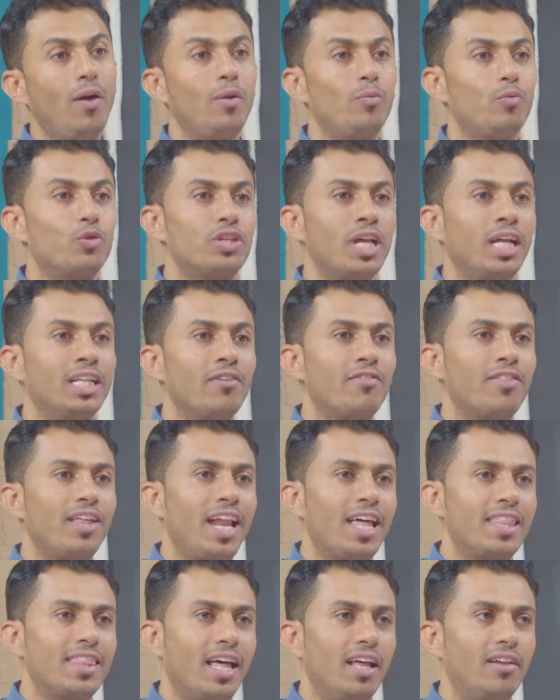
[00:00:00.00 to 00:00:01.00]
والمستهدف
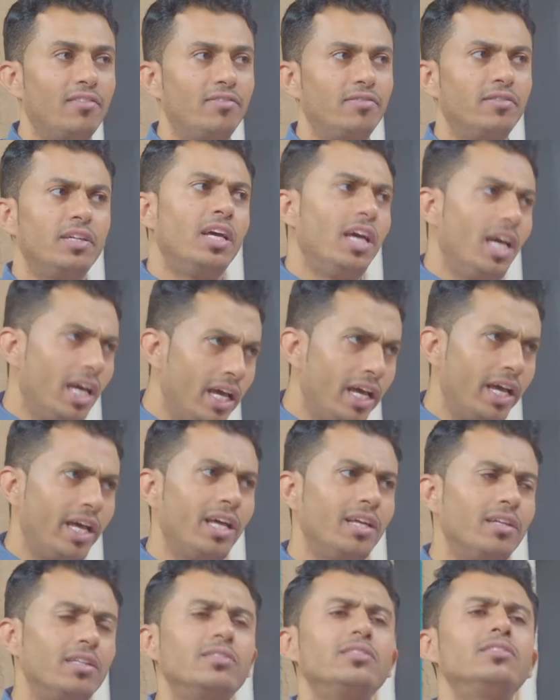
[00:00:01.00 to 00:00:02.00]
3000
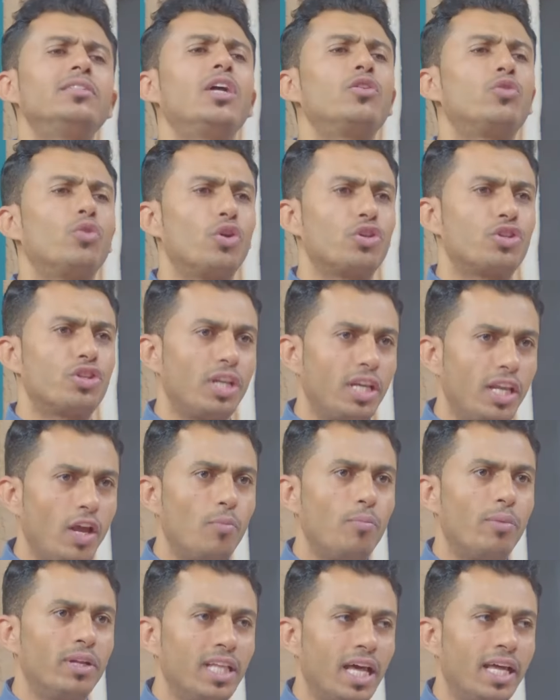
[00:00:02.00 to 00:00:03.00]
آه، ندرس
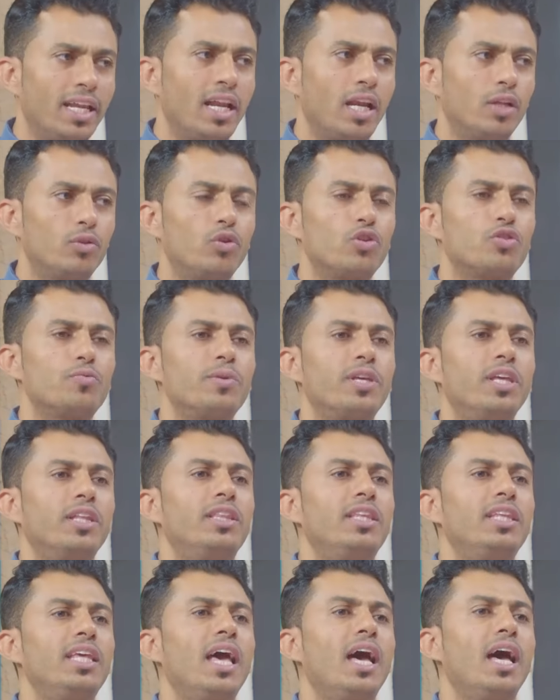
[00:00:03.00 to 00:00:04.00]
اليوم بدأنا ندرس
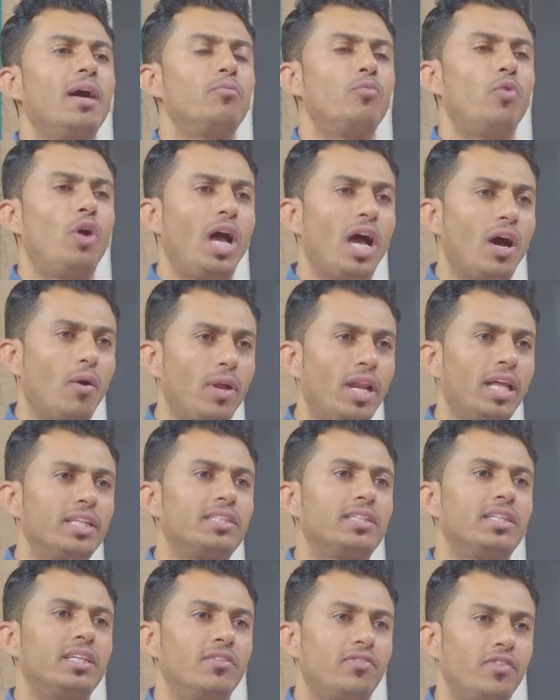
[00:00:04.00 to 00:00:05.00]
بجدية محاولة
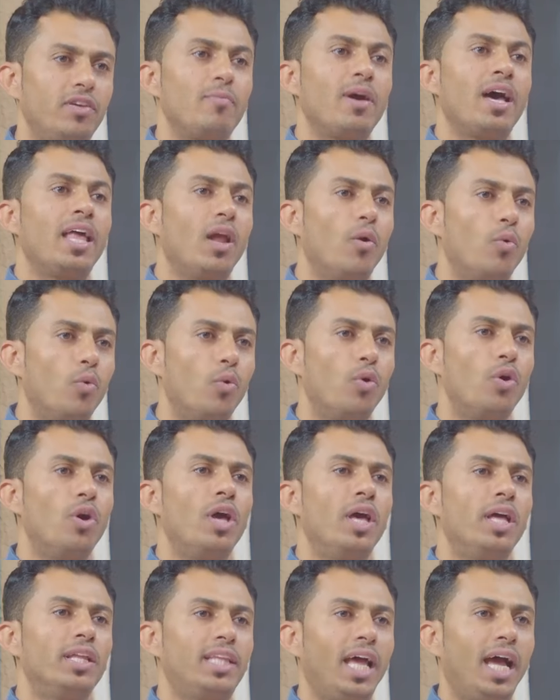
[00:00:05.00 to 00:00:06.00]
آه، فيما لو
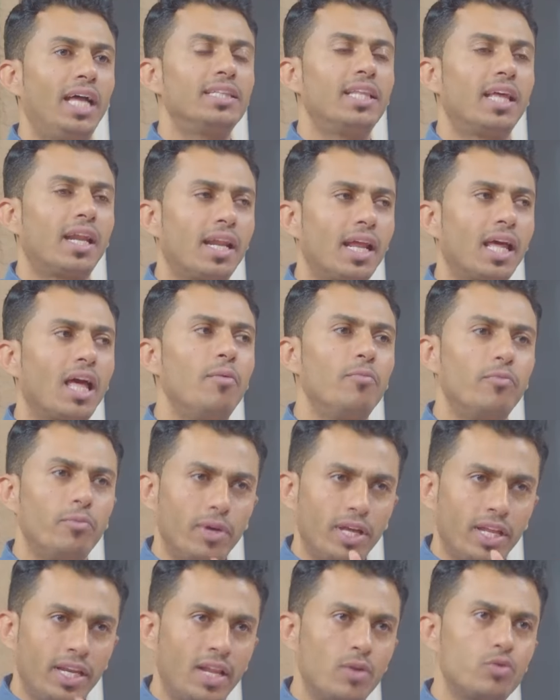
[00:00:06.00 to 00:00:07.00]
تعدى الرقم
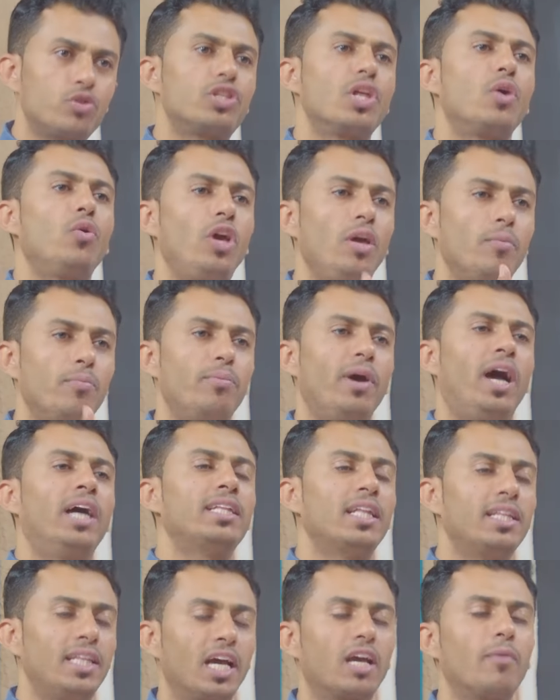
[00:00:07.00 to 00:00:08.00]
أن نستوعب
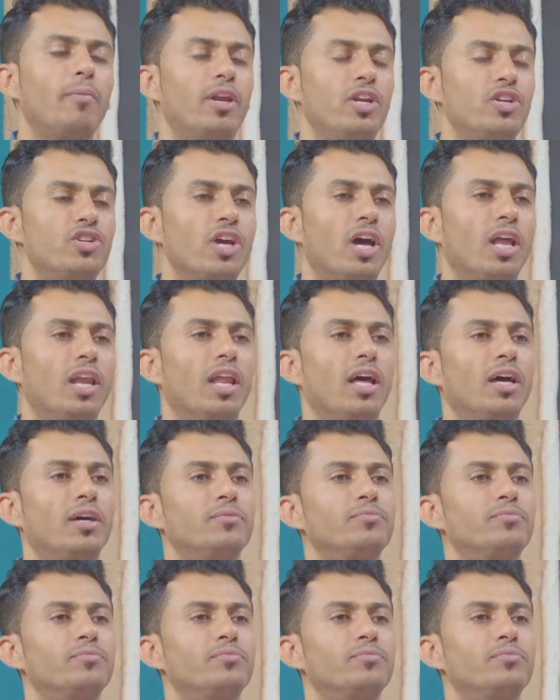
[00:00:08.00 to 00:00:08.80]
عدد أكبر إن شاء الله